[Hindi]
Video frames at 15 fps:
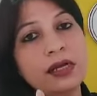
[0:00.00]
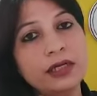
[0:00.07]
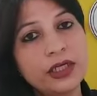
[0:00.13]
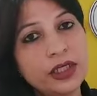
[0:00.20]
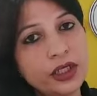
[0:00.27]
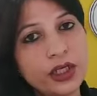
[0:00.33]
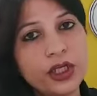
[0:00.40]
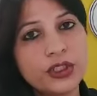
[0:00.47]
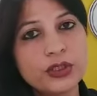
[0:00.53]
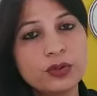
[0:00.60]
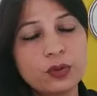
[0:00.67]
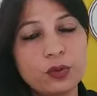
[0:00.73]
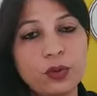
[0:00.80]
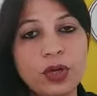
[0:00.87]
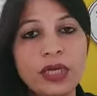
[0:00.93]
डिक्रीज़
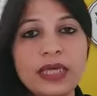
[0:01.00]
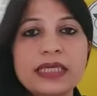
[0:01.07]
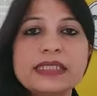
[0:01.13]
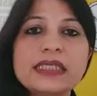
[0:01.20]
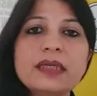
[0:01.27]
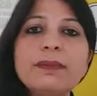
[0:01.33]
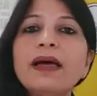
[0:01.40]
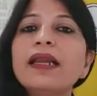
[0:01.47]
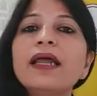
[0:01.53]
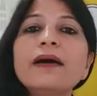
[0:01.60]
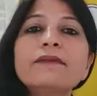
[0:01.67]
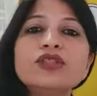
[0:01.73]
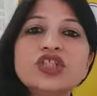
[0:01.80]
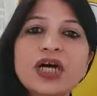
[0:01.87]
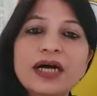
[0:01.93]
हो इससे पहले
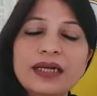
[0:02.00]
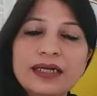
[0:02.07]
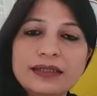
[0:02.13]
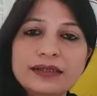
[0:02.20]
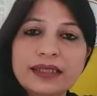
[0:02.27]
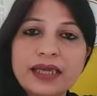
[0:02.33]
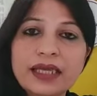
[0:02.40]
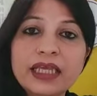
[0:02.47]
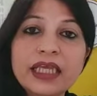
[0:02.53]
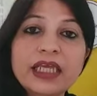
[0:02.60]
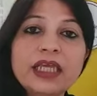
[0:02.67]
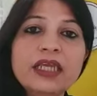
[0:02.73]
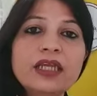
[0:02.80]
हम जान लेते हैं कि